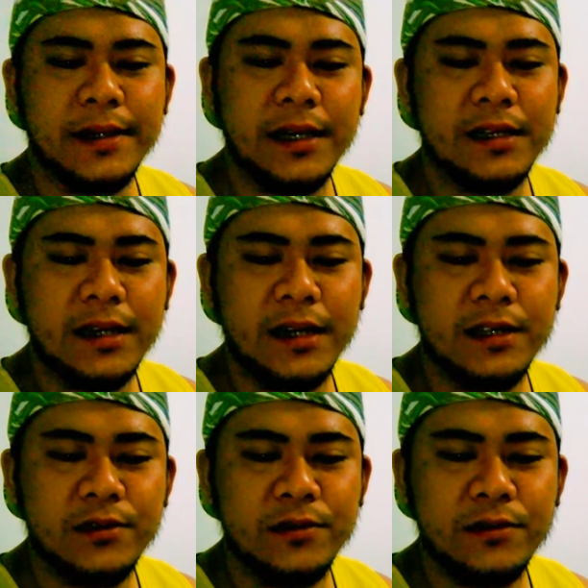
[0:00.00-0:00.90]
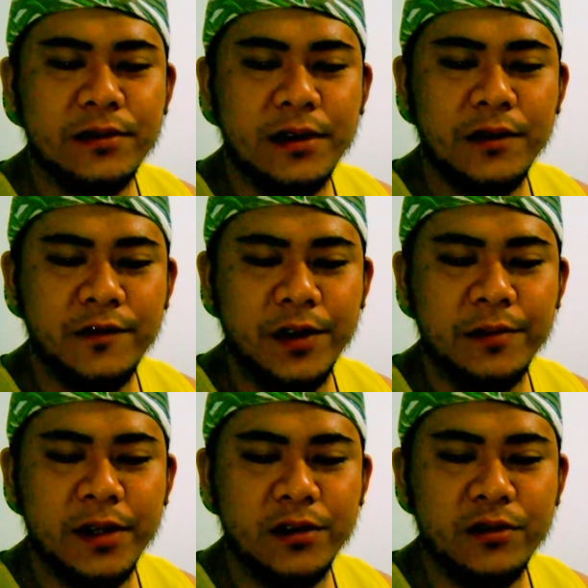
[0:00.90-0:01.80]
matagal-tagal tong love
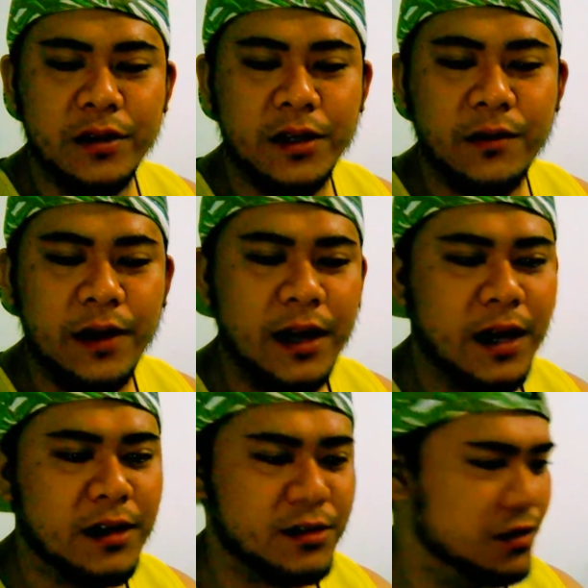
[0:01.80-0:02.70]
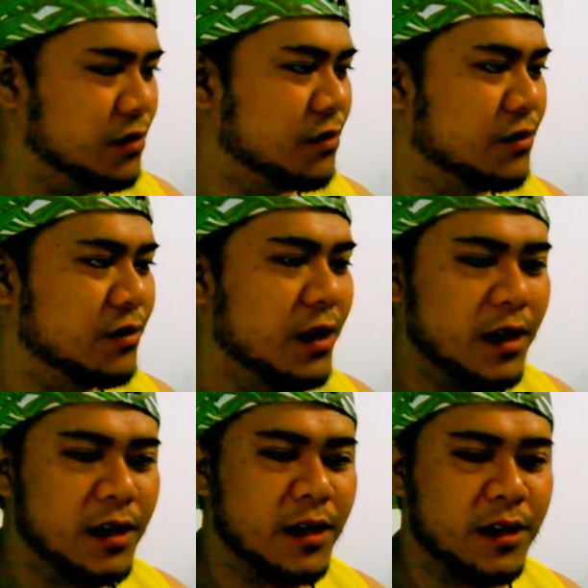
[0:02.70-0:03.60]
team na to na nawala. So,
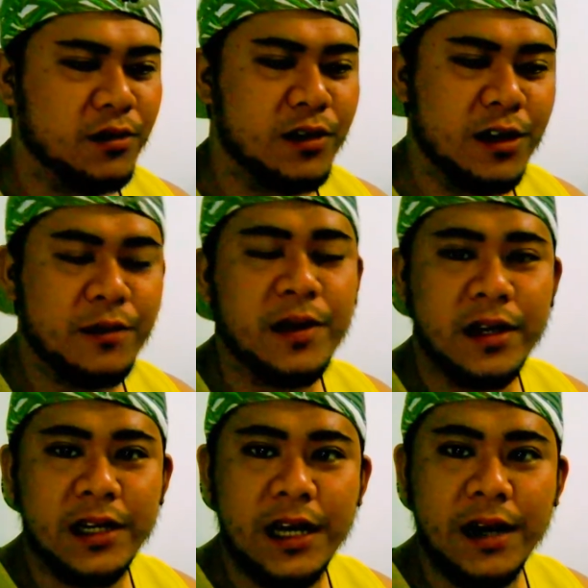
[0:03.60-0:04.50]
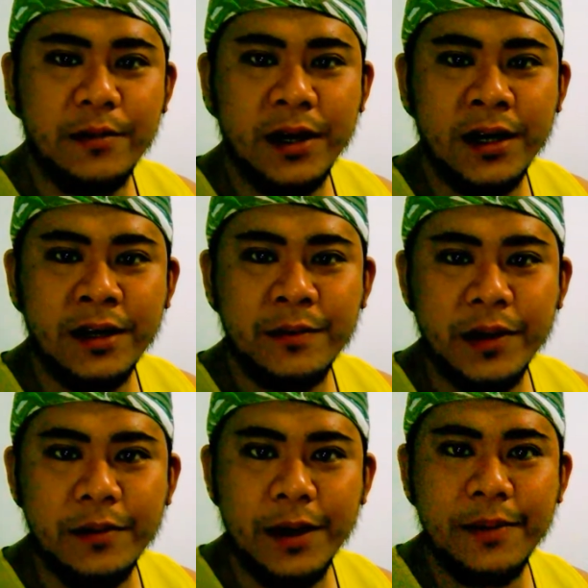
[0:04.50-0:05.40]
ito na naman inaabangan na
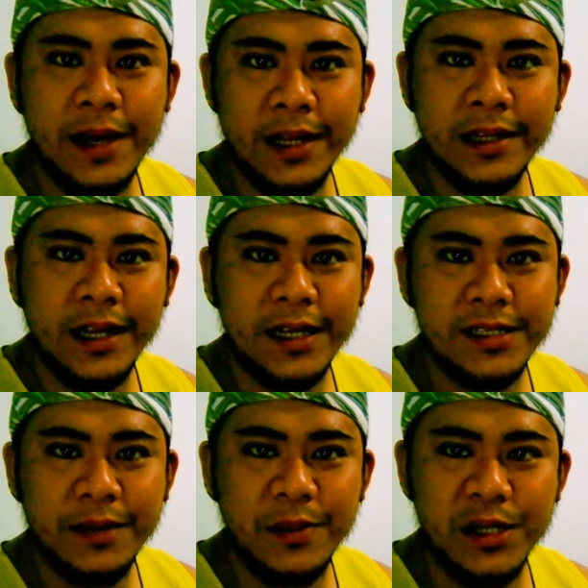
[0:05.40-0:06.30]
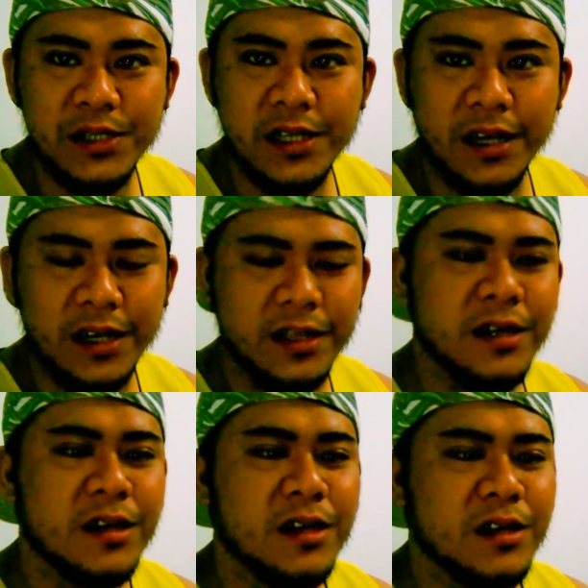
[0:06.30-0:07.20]
pagbabalik nila sa big screen.
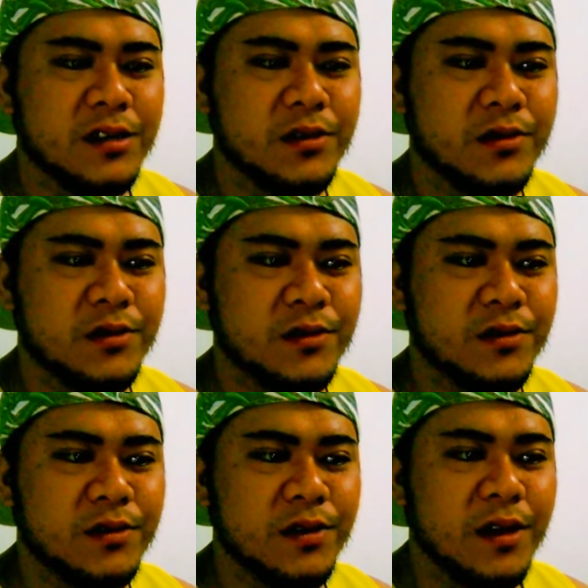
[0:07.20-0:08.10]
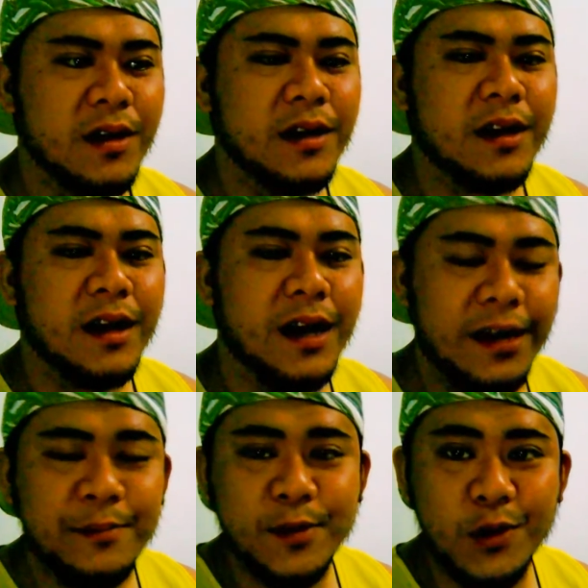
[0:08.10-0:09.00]
So,
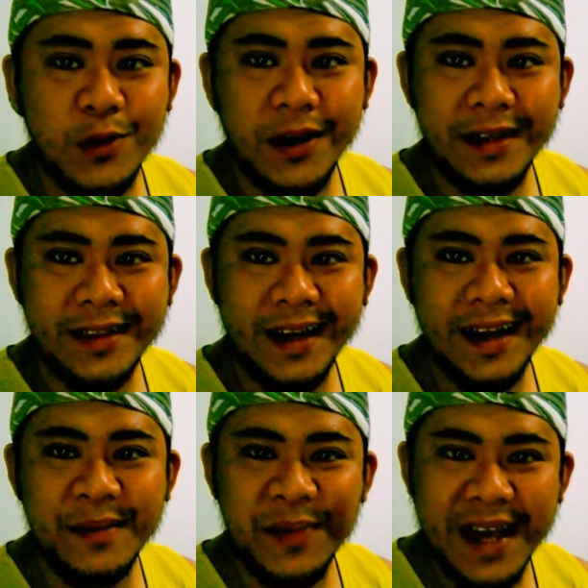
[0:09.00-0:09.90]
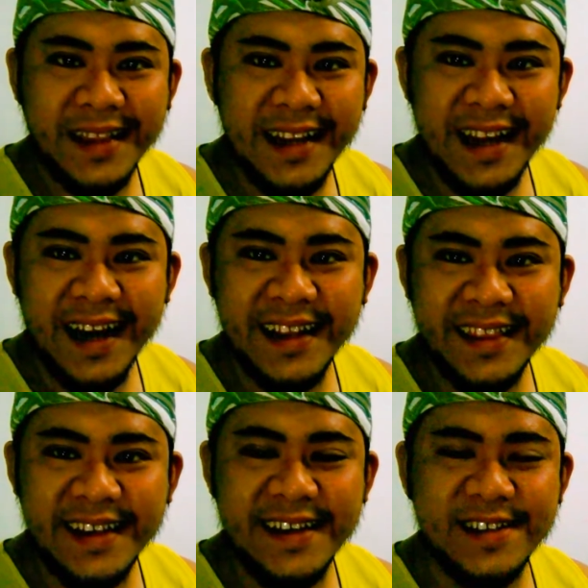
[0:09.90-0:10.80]
alam ko at alam nating lahat
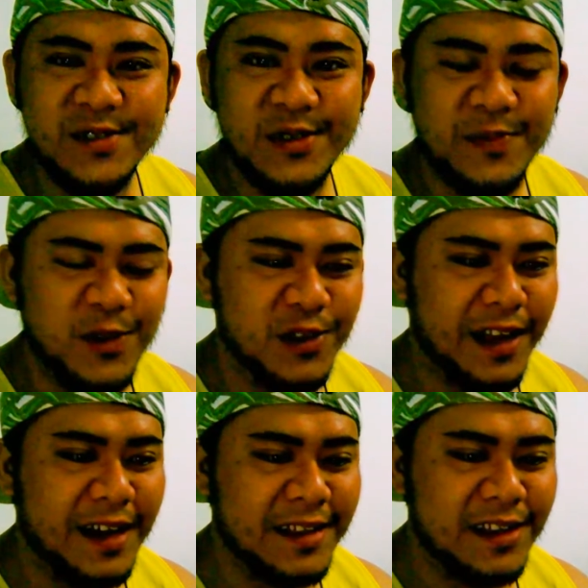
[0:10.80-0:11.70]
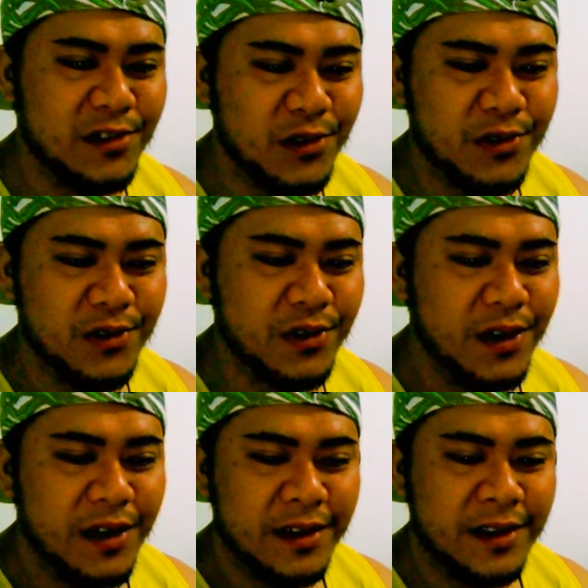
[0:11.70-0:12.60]
na susuportahan din to
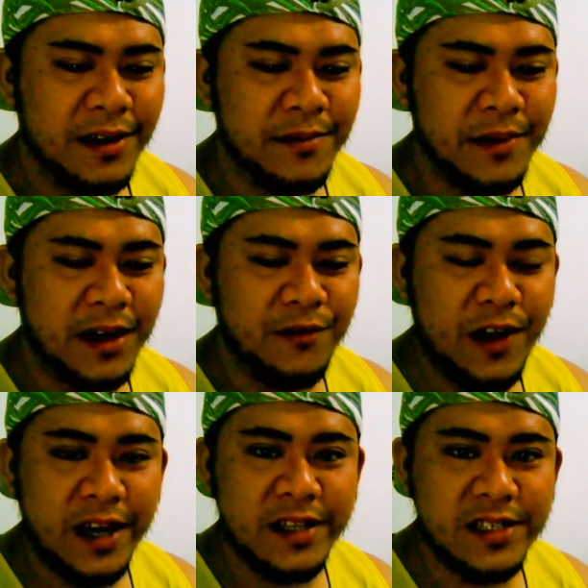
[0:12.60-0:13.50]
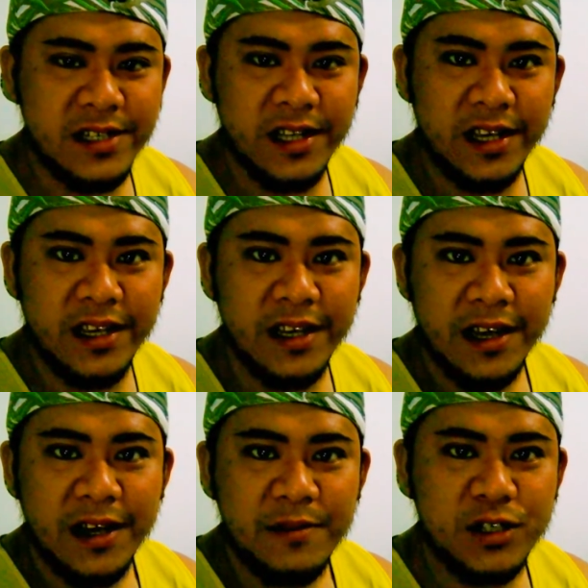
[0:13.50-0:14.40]
ng mga fans ni
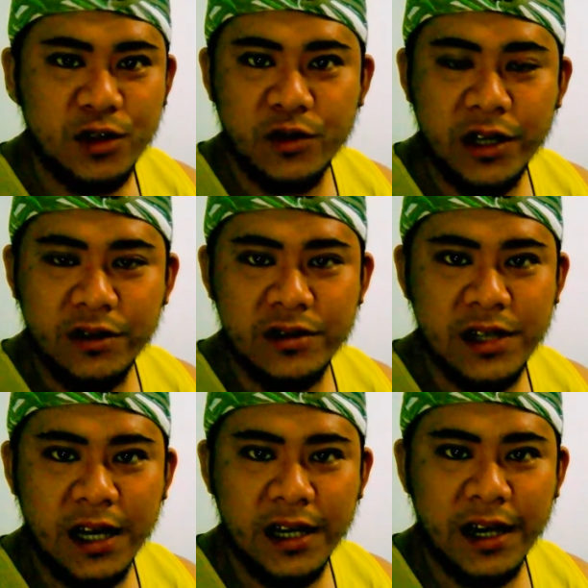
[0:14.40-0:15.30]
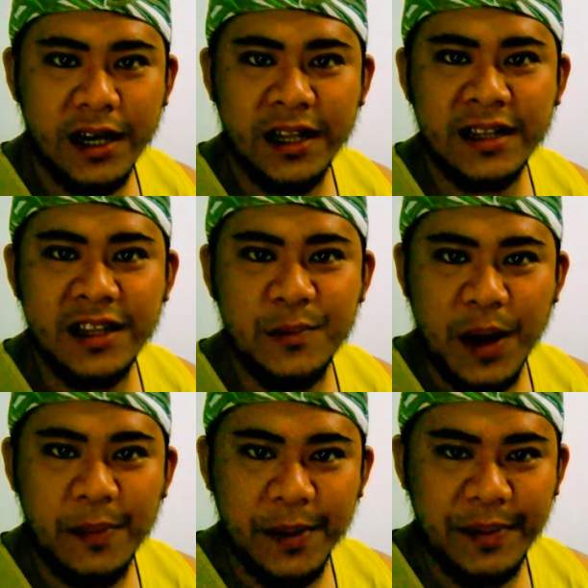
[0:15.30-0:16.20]
Miss Tony Gonzaga and ni
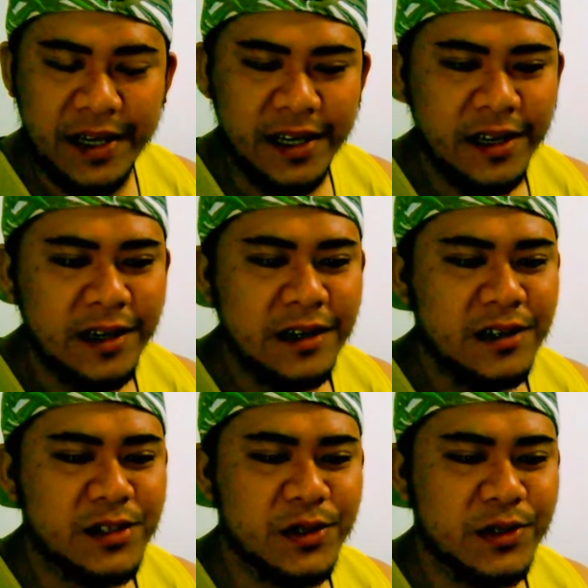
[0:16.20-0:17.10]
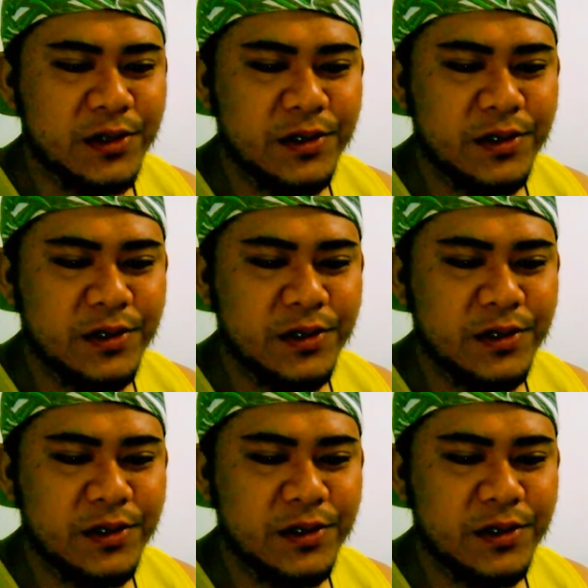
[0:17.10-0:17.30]
Papa P. So,